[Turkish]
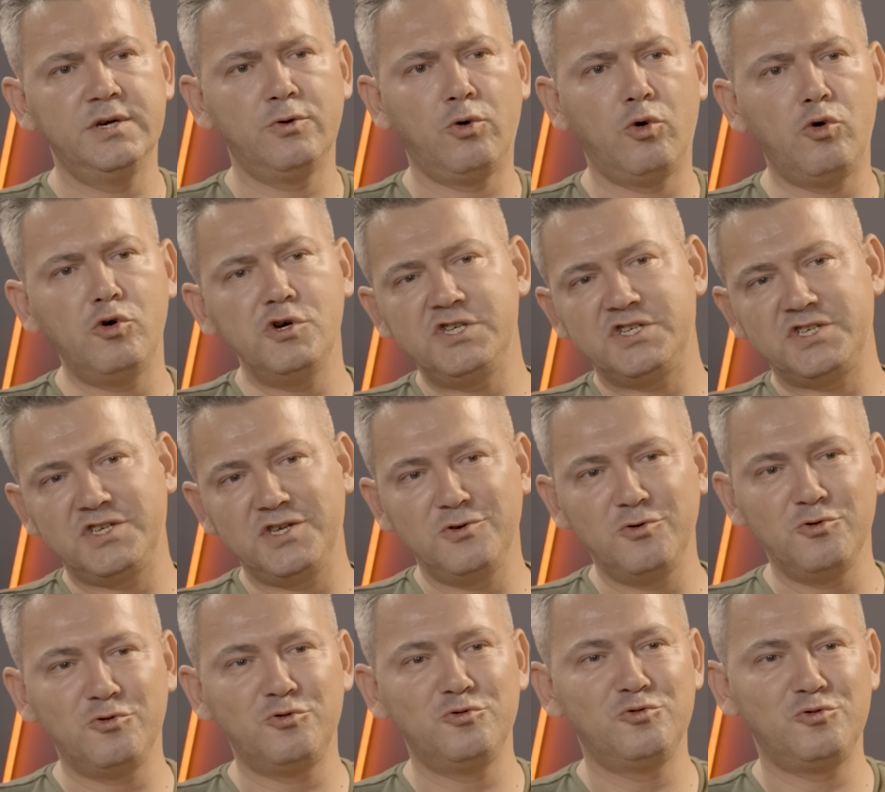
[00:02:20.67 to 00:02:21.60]
o eski
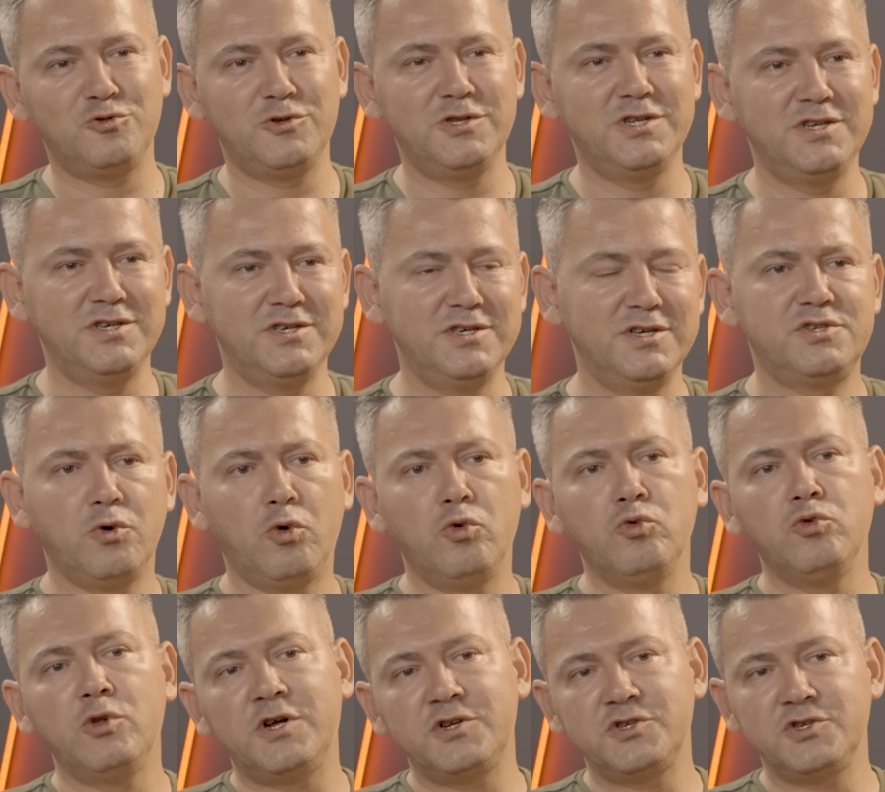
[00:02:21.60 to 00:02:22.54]
görüntüleri işte
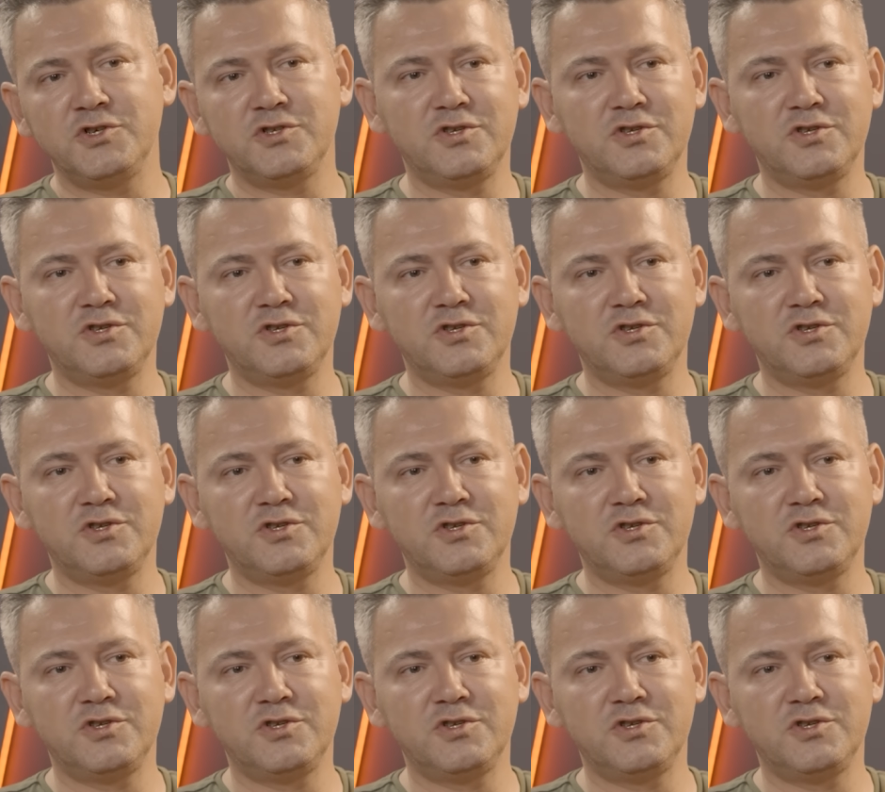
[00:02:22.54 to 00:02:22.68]
onlarca